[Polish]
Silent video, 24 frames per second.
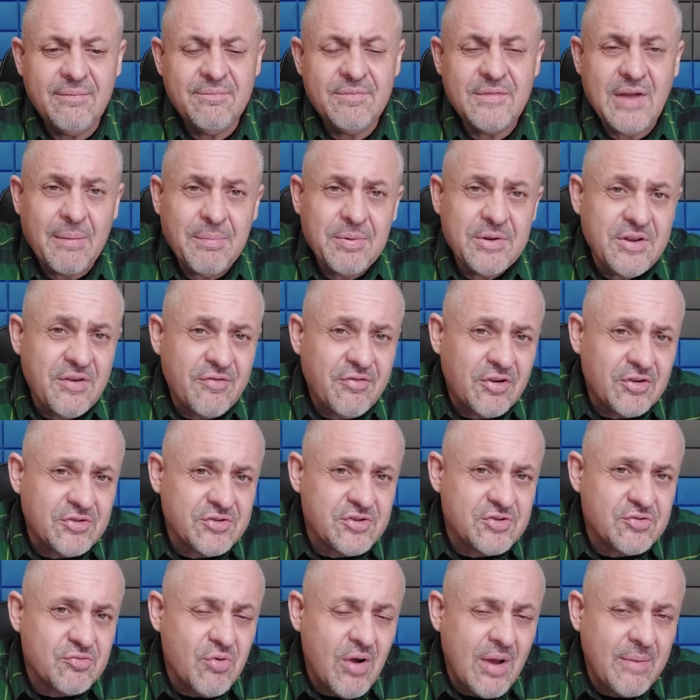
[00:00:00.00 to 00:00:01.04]
Aby nie
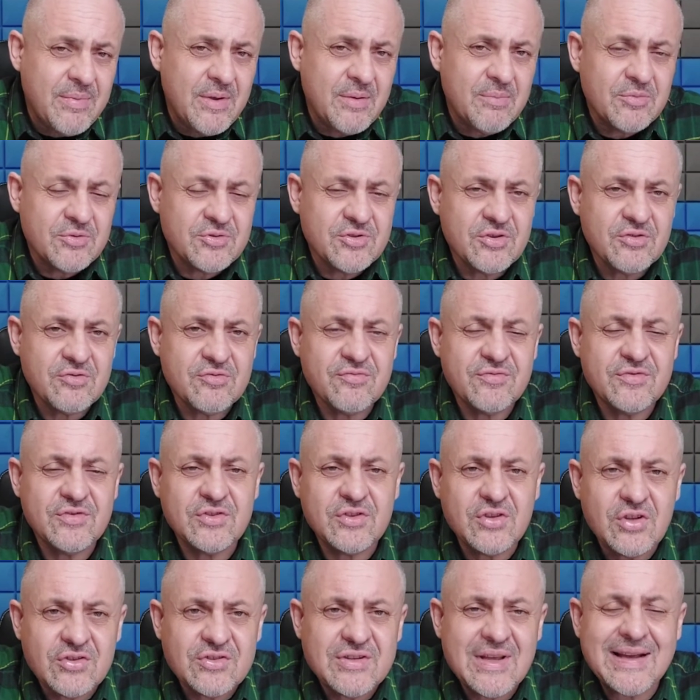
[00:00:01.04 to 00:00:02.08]
wchodzić głębiej, może już
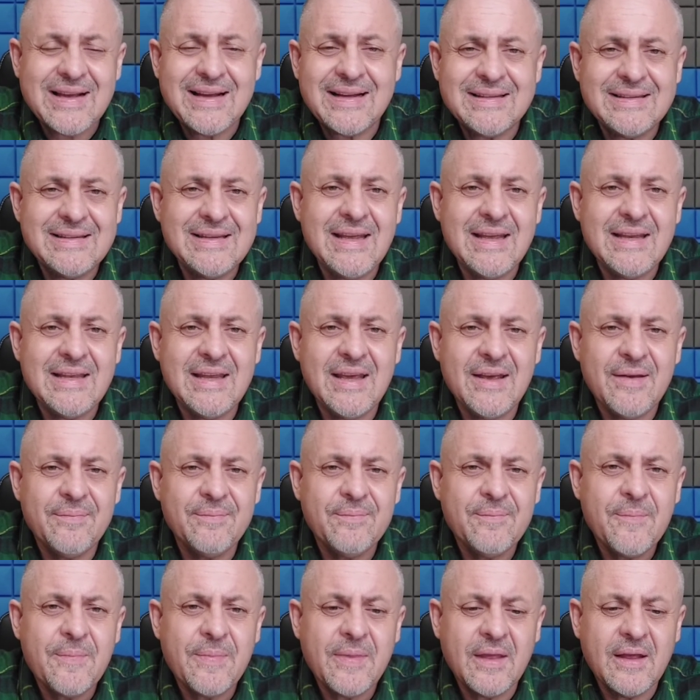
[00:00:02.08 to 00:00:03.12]
to zagadnienie
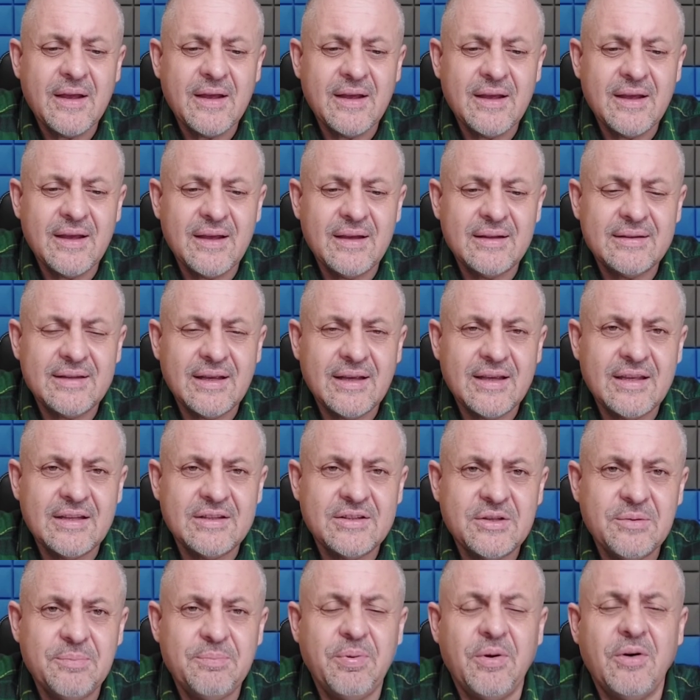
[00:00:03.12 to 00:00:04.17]
E, takie
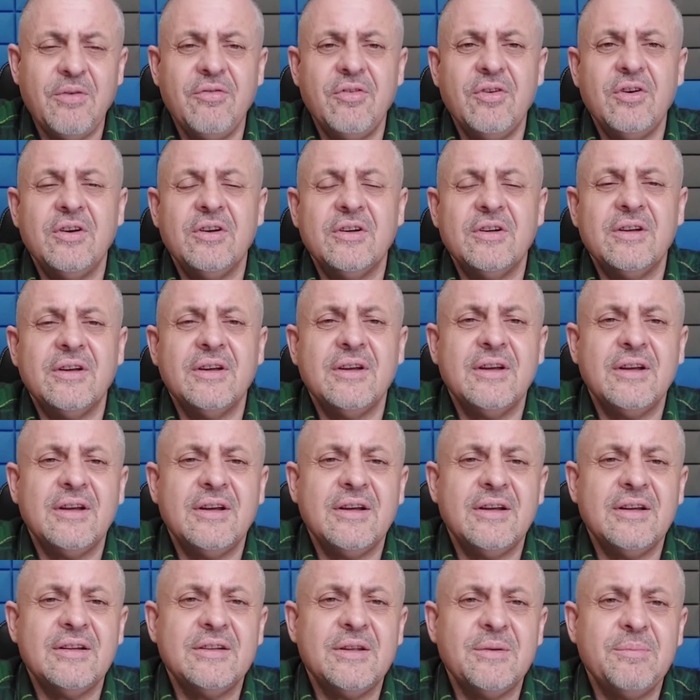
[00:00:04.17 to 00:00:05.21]
typowo,
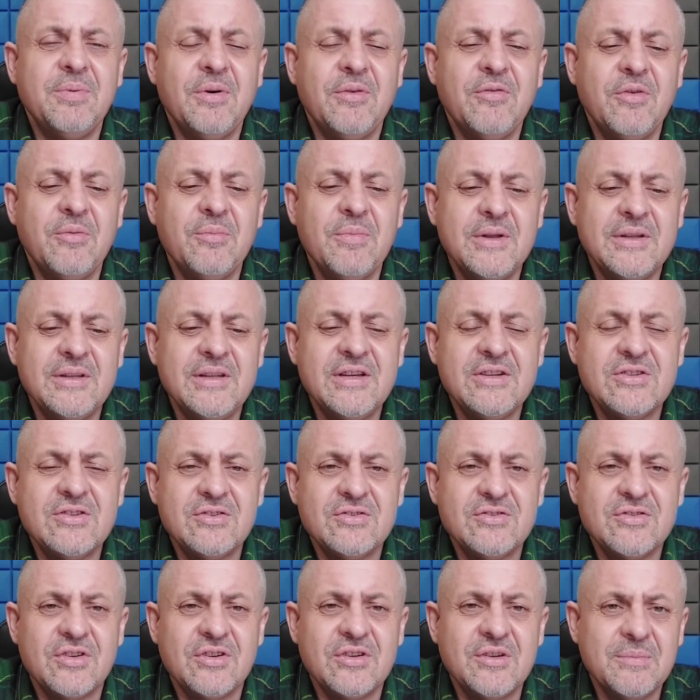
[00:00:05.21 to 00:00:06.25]
e, typowo medyczne,
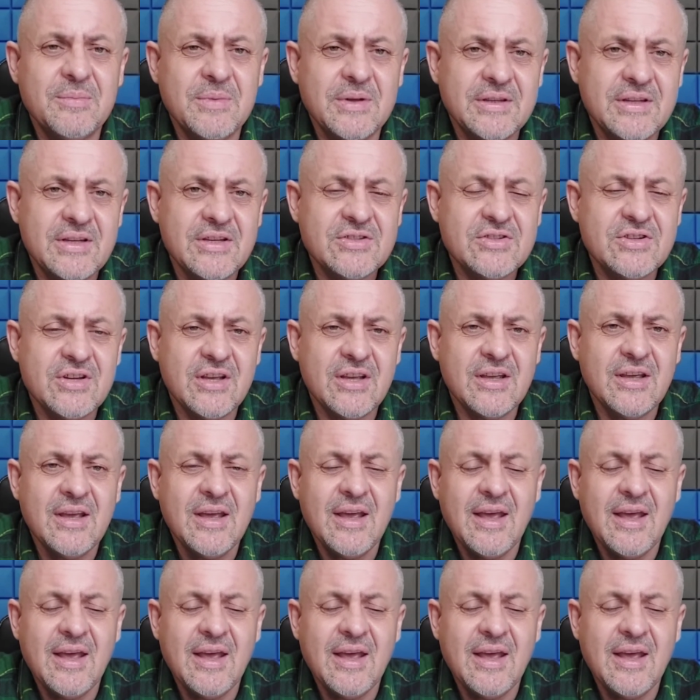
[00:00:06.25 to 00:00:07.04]
od strony medycznej.